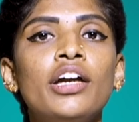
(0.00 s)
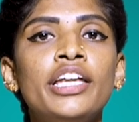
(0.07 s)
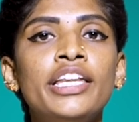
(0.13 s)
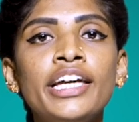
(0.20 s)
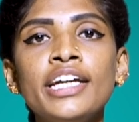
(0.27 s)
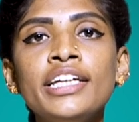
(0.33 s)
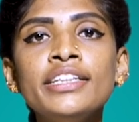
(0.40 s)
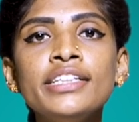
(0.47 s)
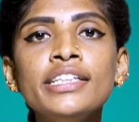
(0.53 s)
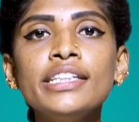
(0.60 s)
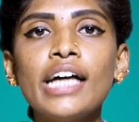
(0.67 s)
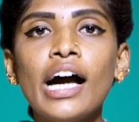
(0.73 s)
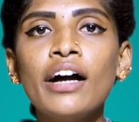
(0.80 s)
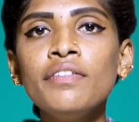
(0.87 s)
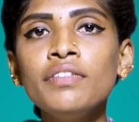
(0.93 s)
இதையடுத்து
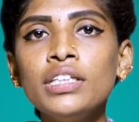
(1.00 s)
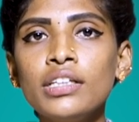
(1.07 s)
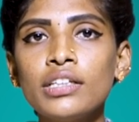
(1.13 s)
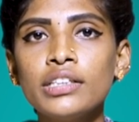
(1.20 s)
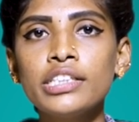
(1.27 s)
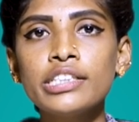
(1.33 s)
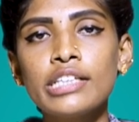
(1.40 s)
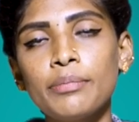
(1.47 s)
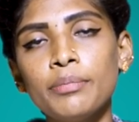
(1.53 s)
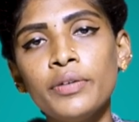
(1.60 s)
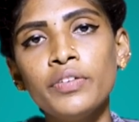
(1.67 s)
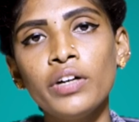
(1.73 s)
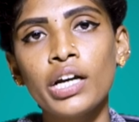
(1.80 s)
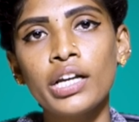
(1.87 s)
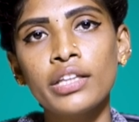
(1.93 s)
தகவல் இருந்து
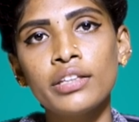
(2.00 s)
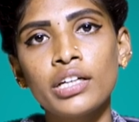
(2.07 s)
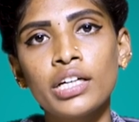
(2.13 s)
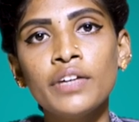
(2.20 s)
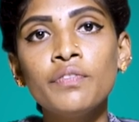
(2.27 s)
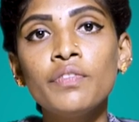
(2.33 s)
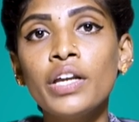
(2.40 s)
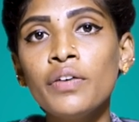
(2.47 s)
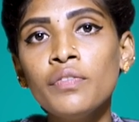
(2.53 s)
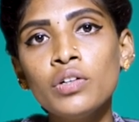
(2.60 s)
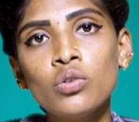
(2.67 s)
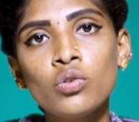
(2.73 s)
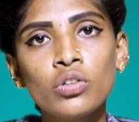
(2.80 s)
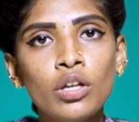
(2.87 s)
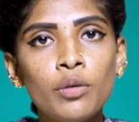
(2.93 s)
சம்பவ இடத்திற்கு விரைவு
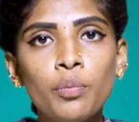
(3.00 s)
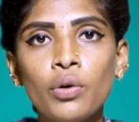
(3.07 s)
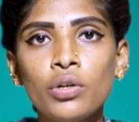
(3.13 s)
கூடுதல்